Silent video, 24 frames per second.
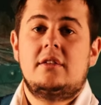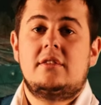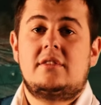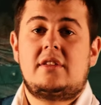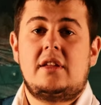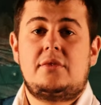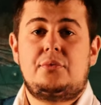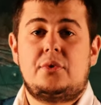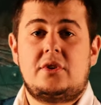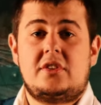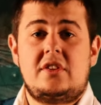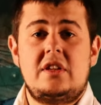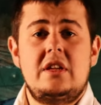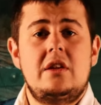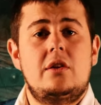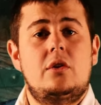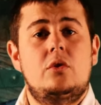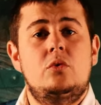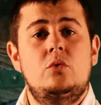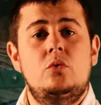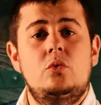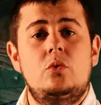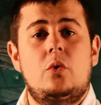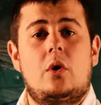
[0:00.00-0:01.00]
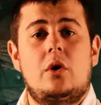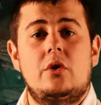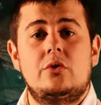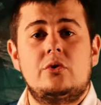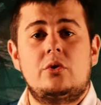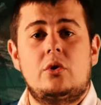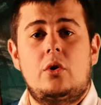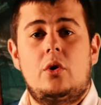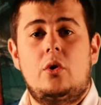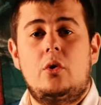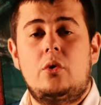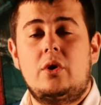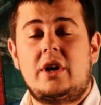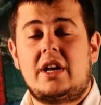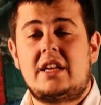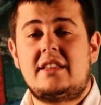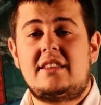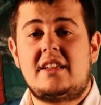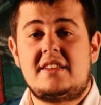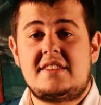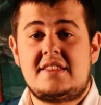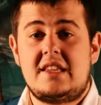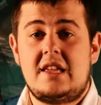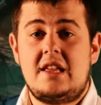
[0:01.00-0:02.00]
Cette fois-ci, nous nous rendons au
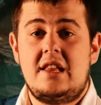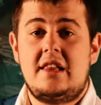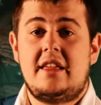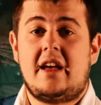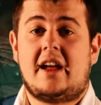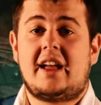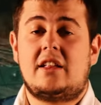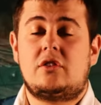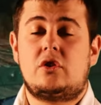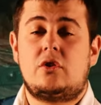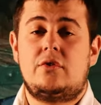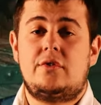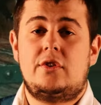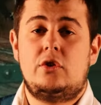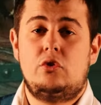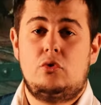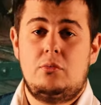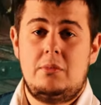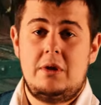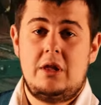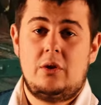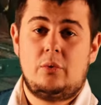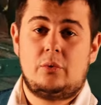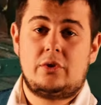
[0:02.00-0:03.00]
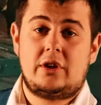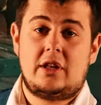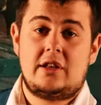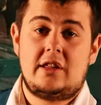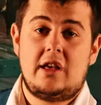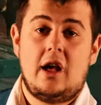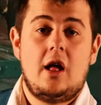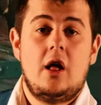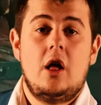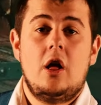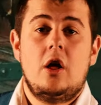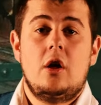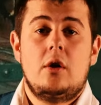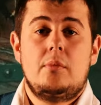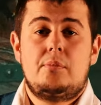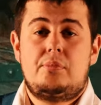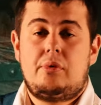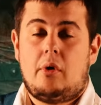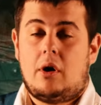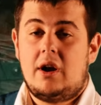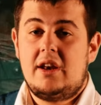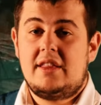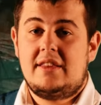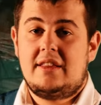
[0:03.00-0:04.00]
Crétacé il y a 82 millions d'années
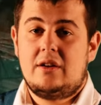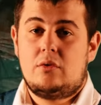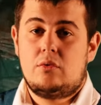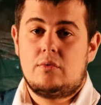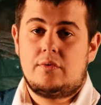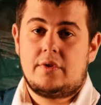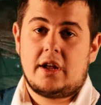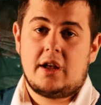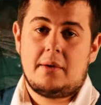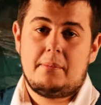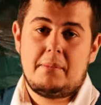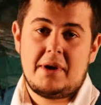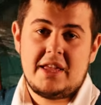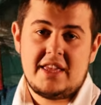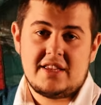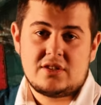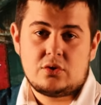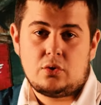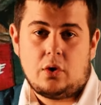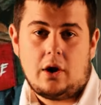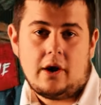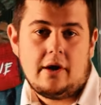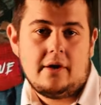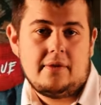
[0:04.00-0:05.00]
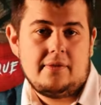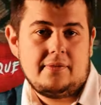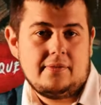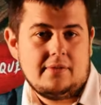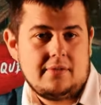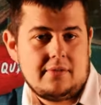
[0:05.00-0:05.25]
pour aller découvrir Mayazora.